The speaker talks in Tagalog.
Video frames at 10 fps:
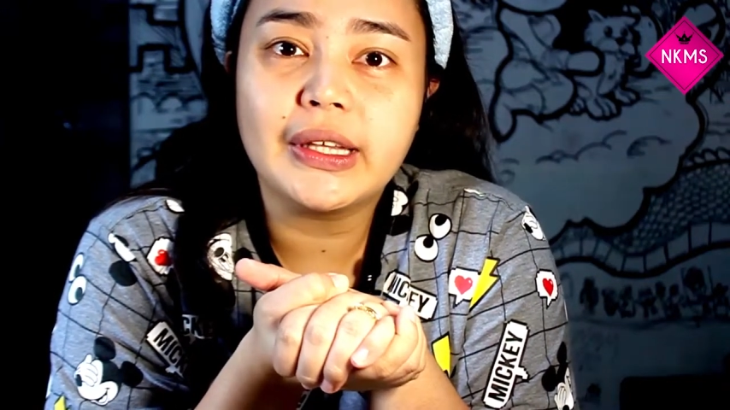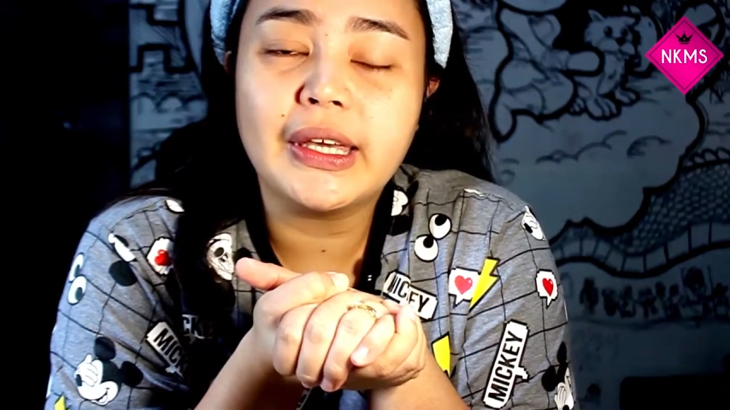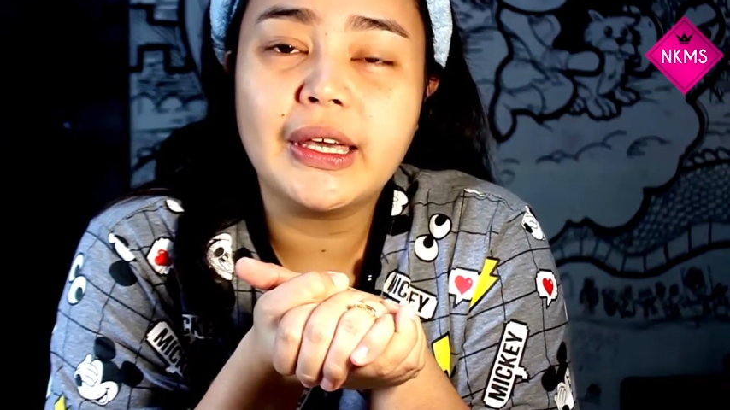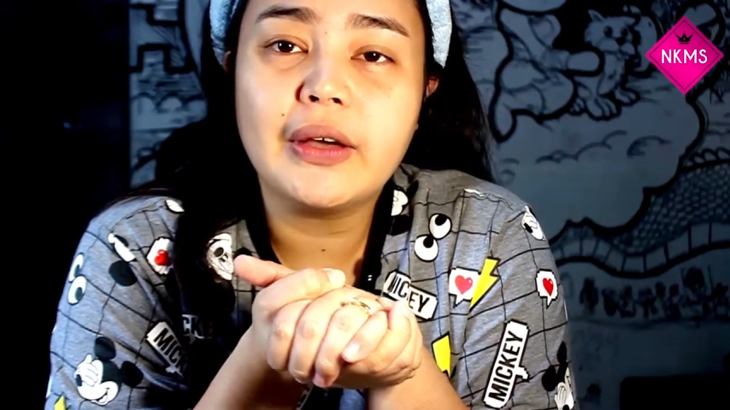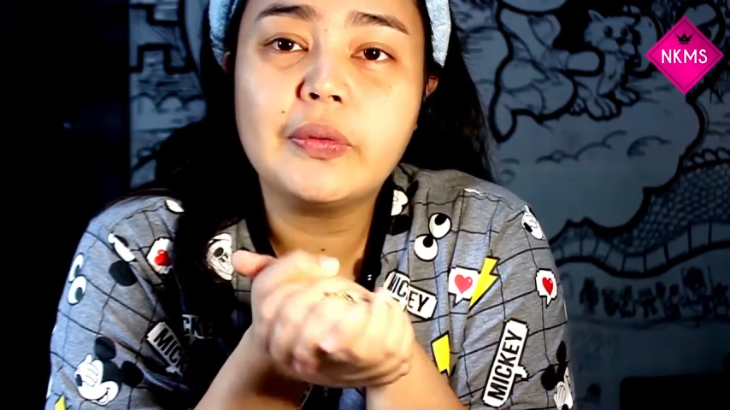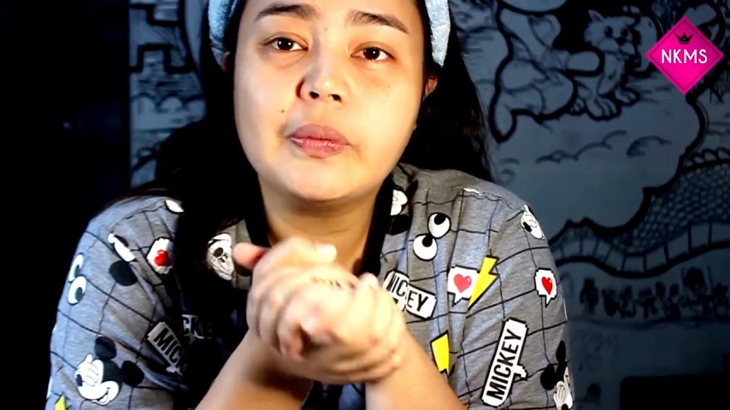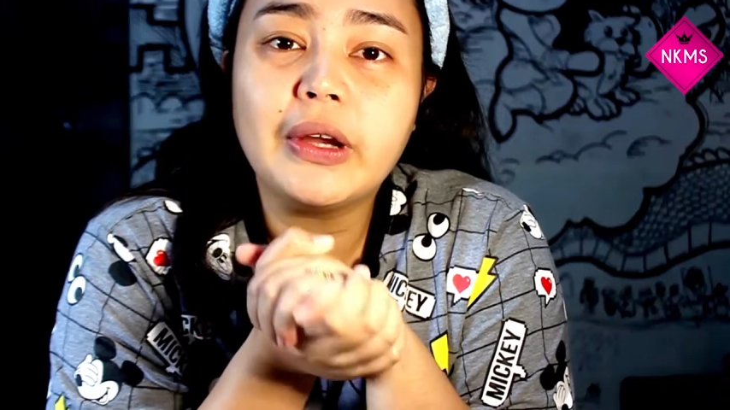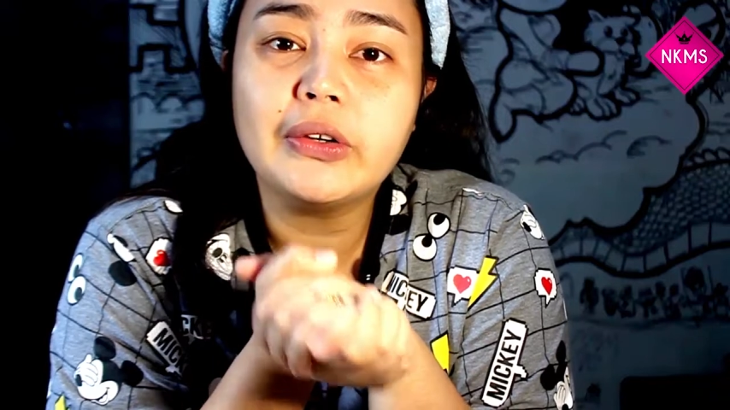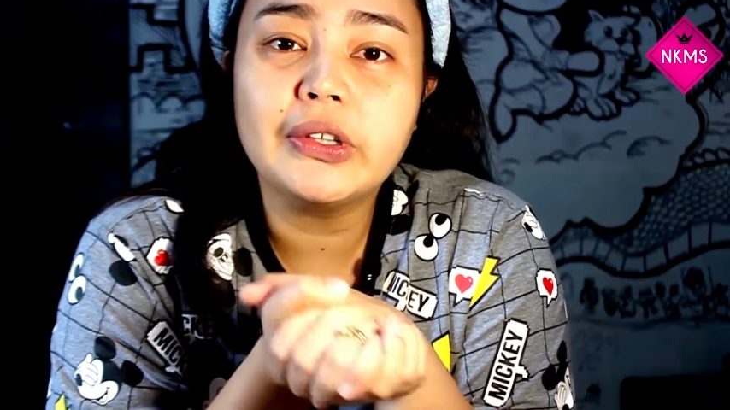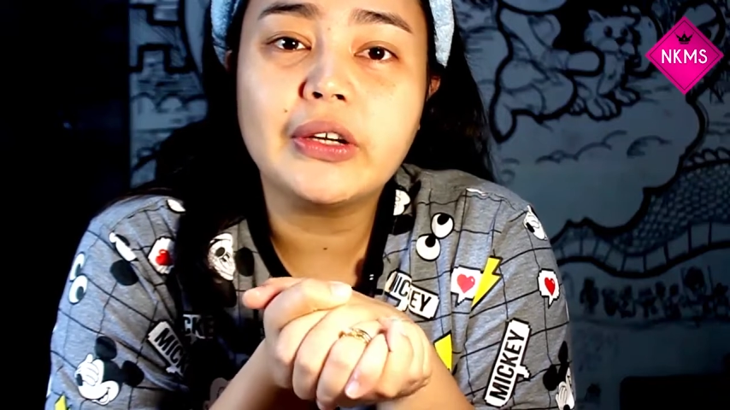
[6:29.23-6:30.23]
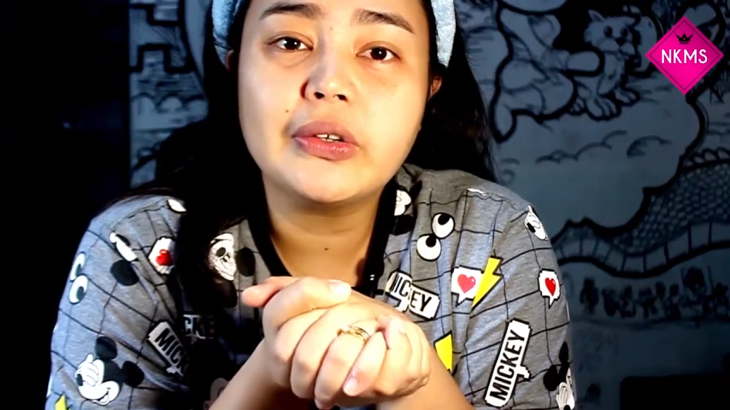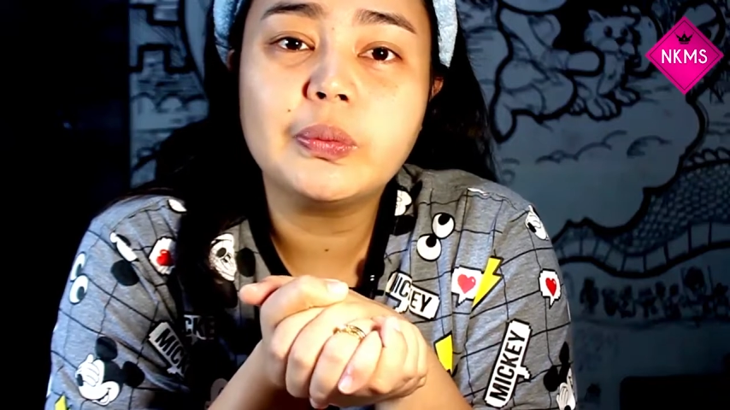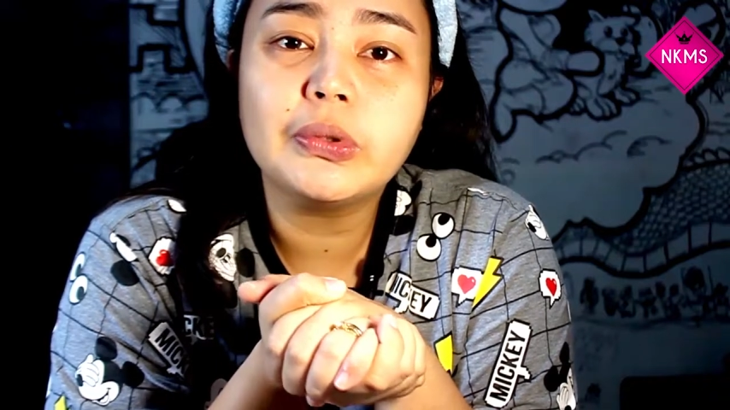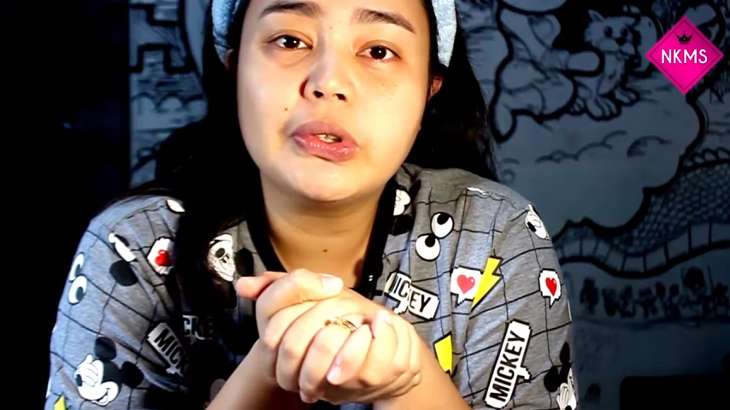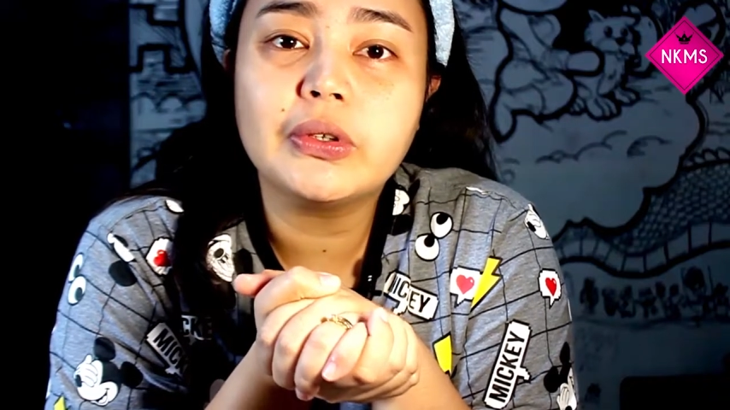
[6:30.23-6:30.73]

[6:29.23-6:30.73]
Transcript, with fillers: Kaya kung meron na yung beauty